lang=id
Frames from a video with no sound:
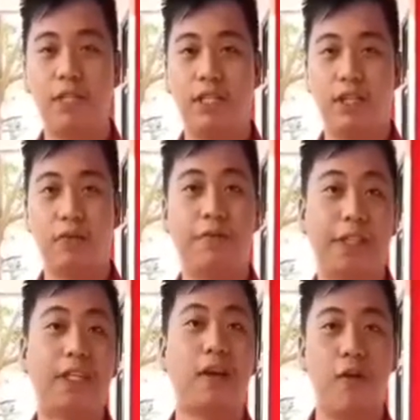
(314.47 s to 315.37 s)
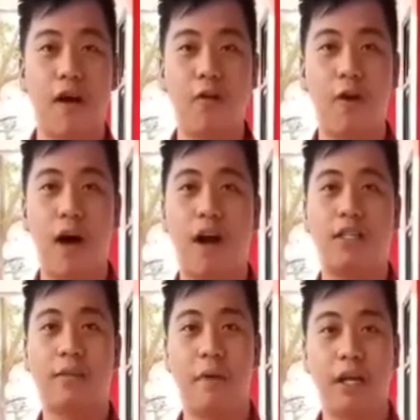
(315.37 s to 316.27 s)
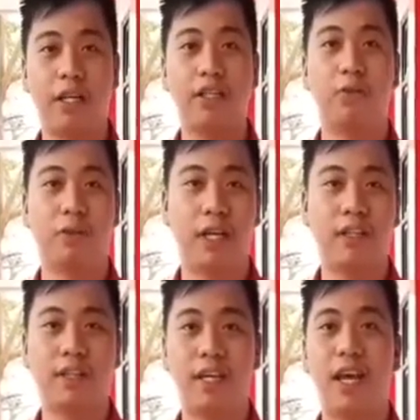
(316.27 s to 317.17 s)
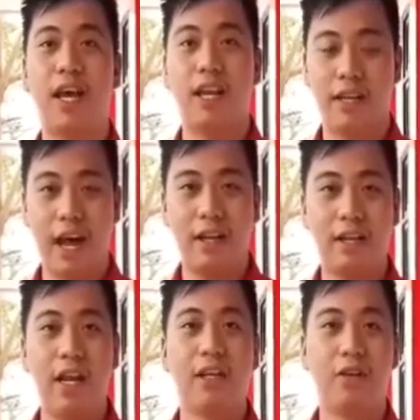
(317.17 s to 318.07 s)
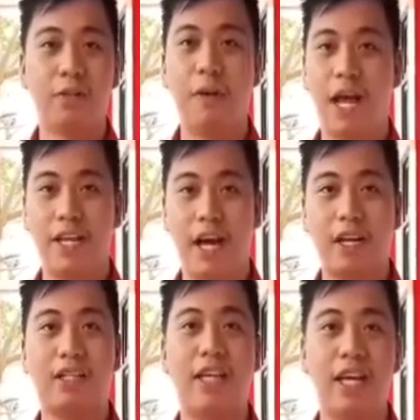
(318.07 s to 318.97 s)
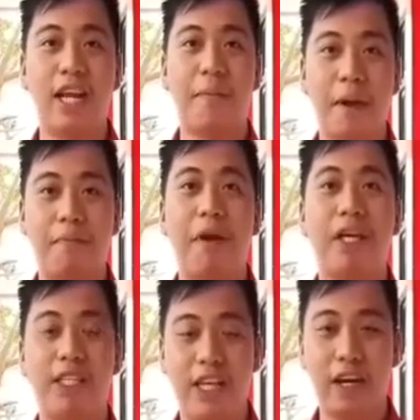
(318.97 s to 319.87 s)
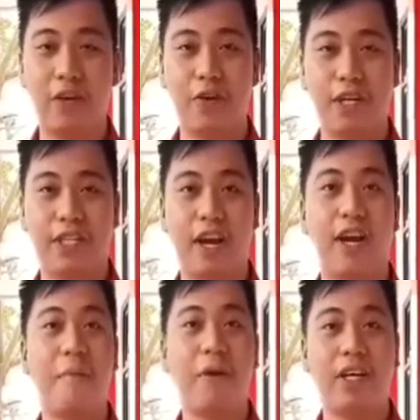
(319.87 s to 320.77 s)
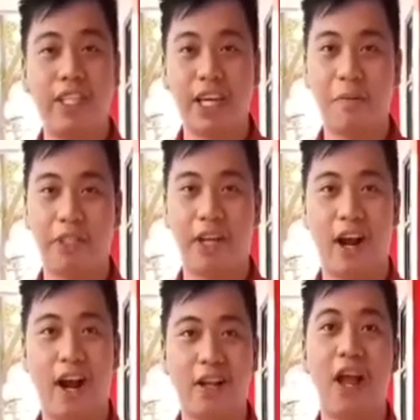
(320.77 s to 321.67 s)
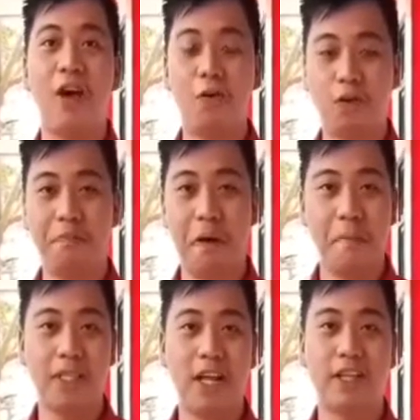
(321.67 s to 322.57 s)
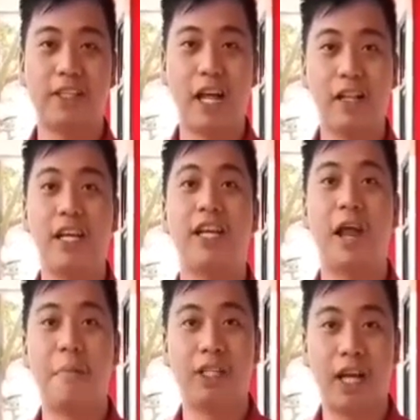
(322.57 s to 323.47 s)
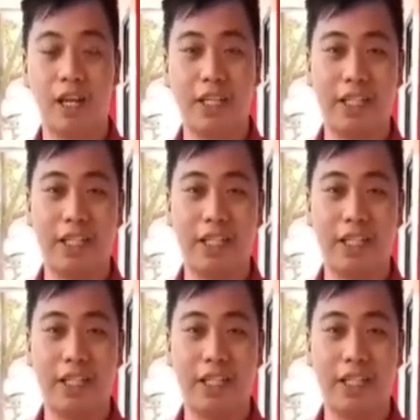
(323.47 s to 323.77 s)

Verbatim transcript: Gizi Universitas Tadulako akan semakin sukses dan terus belajar sehingga dapat mengisikan Indonesia dan mengisikan masyarakat untuk bebas dari stunting dan masalah